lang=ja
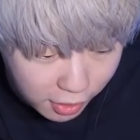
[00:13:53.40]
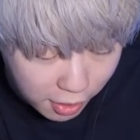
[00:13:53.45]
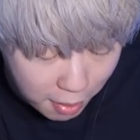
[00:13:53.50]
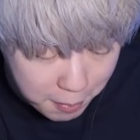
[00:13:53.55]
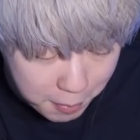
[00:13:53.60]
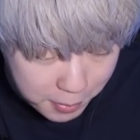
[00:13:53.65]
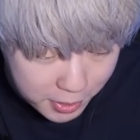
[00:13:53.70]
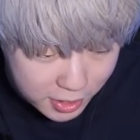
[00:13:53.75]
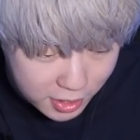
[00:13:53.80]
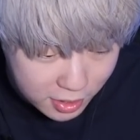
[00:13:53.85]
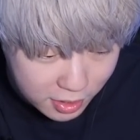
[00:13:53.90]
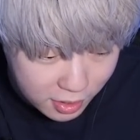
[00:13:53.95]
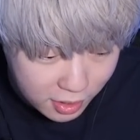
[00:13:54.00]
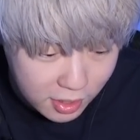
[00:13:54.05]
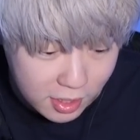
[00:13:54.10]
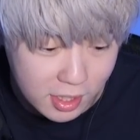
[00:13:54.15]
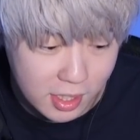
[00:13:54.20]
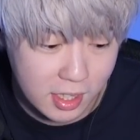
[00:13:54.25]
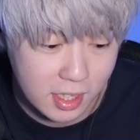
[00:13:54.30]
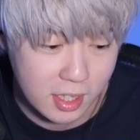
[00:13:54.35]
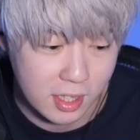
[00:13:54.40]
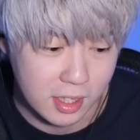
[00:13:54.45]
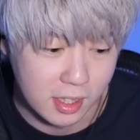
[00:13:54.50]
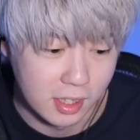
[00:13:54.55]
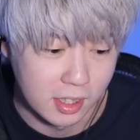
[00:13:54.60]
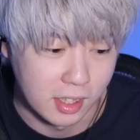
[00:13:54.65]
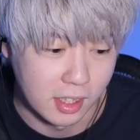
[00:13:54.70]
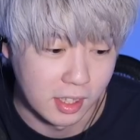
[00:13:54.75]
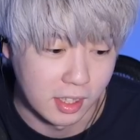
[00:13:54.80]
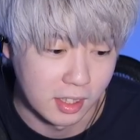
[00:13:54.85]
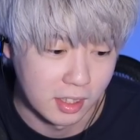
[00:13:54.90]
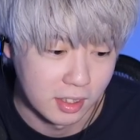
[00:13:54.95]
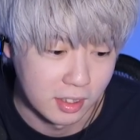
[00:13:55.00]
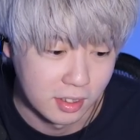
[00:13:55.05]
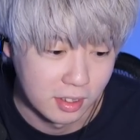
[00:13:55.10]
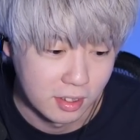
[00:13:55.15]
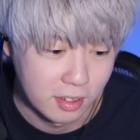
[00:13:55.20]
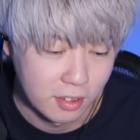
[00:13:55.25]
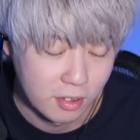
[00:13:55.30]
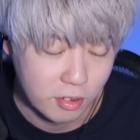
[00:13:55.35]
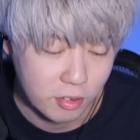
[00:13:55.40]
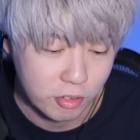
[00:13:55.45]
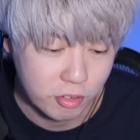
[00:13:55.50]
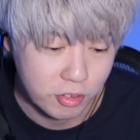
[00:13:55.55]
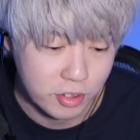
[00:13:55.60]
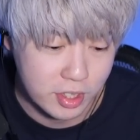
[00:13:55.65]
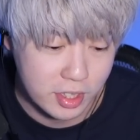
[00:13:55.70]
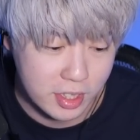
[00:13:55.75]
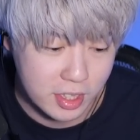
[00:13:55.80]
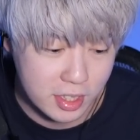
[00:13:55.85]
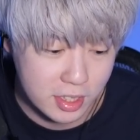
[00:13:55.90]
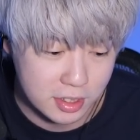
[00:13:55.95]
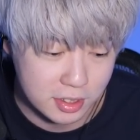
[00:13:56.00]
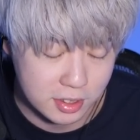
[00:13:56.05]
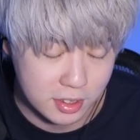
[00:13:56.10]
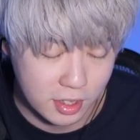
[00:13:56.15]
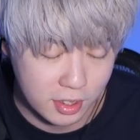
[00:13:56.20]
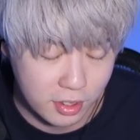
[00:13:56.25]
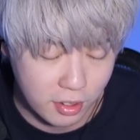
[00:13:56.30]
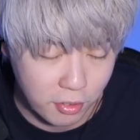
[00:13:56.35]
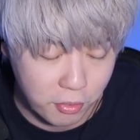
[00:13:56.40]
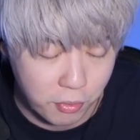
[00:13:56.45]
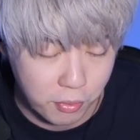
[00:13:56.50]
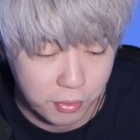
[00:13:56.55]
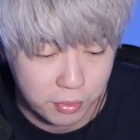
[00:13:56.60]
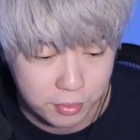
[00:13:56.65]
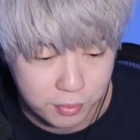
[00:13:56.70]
ら神引き。あー、フィリーズ誰やろう。